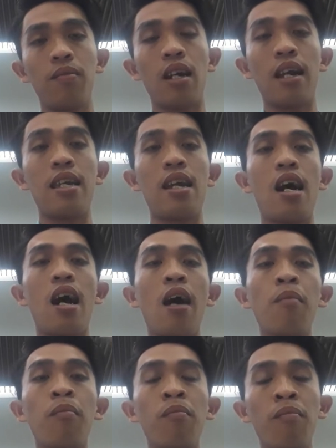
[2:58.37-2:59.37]
Thì
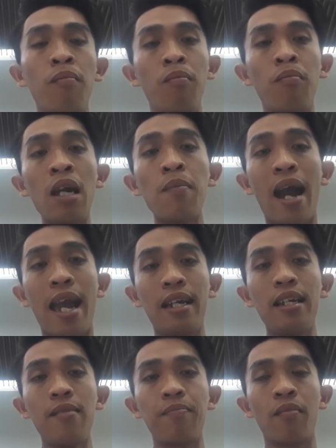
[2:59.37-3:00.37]
uh, mấy bạn
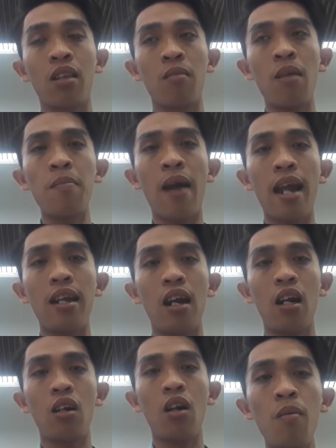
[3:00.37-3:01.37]
á, mấy bạn
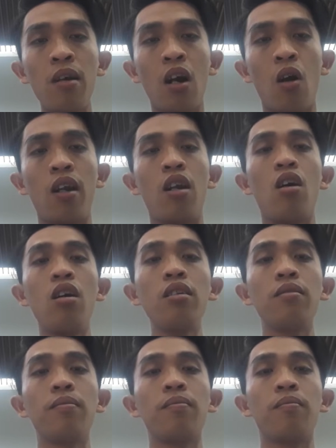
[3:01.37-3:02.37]
đừng ngồi đó
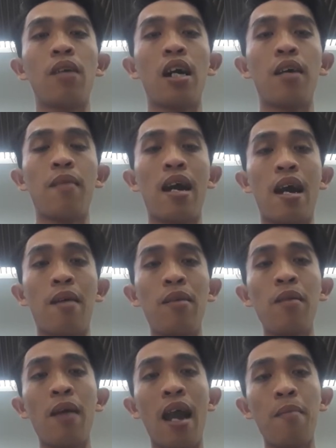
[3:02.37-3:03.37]
mà mấy
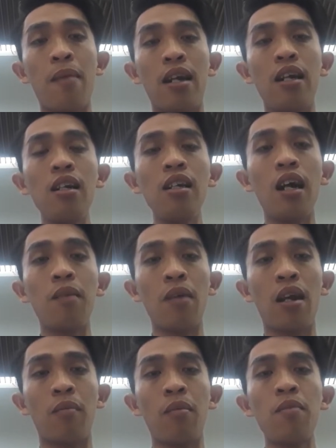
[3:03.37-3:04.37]
bạn mà đứng lên
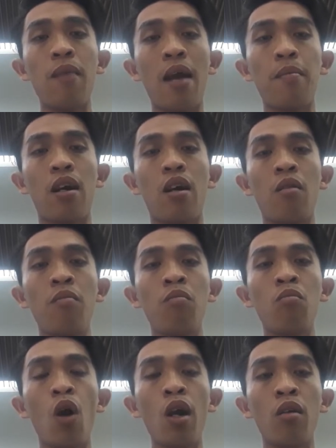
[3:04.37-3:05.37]
nè, mấy bạn mà
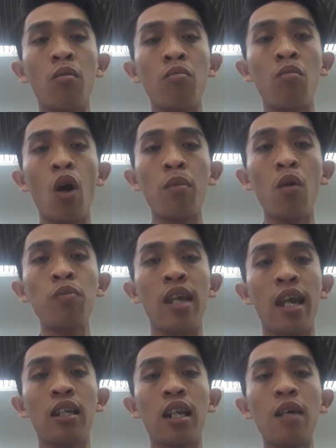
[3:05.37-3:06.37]
moi moi móc
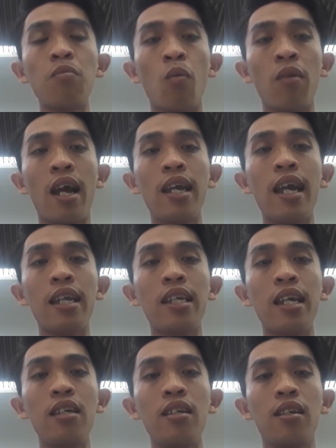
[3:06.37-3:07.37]
chuyện Tịnh Thất Bồng Lai ra
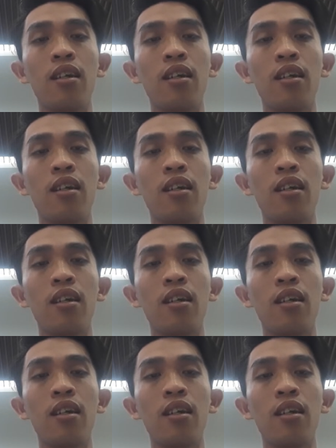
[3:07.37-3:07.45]
chi.